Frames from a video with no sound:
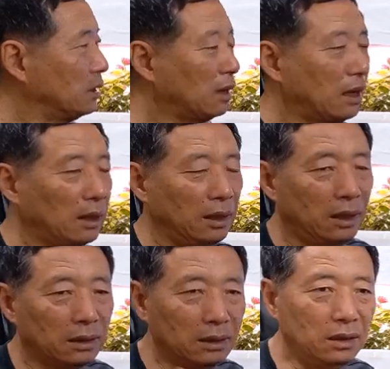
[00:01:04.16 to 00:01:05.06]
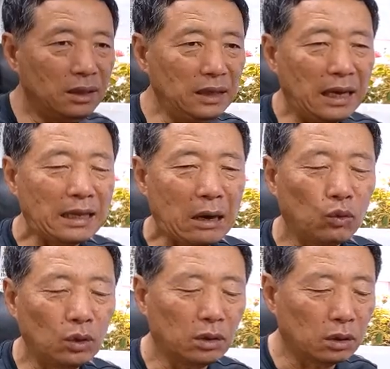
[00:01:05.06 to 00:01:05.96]
제가 그 뒤에
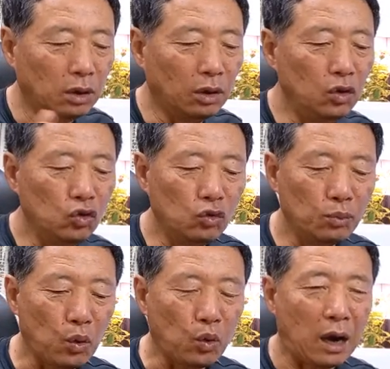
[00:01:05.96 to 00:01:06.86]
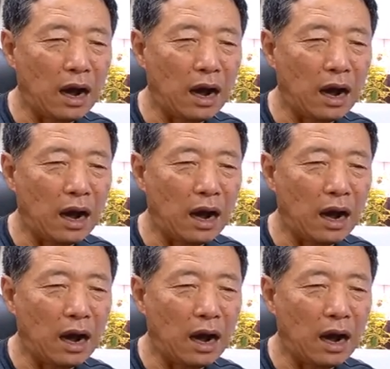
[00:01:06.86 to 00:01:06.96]
나오는 걸융보,